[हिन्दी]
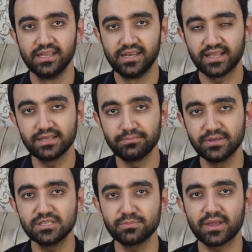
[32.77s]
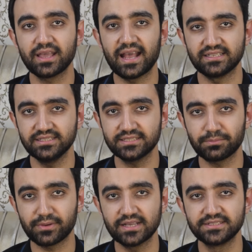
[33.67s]
लेकिन बीच में एक ऐसी
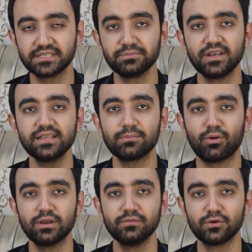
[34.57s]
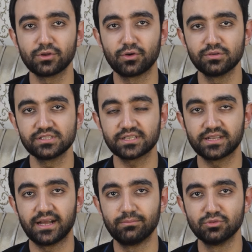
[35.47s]
सरप्राइज हिट मिली है बॉलीवुड को जिसका
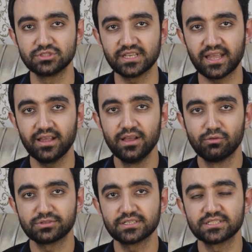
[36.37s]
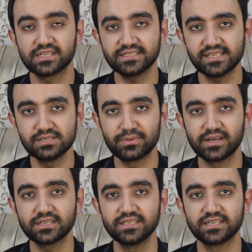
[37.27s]
नाम मुंजिया है उसे जितना
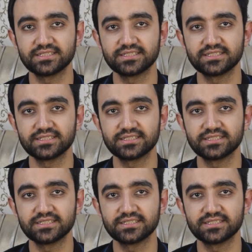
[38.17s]
सेलिब्रेट किया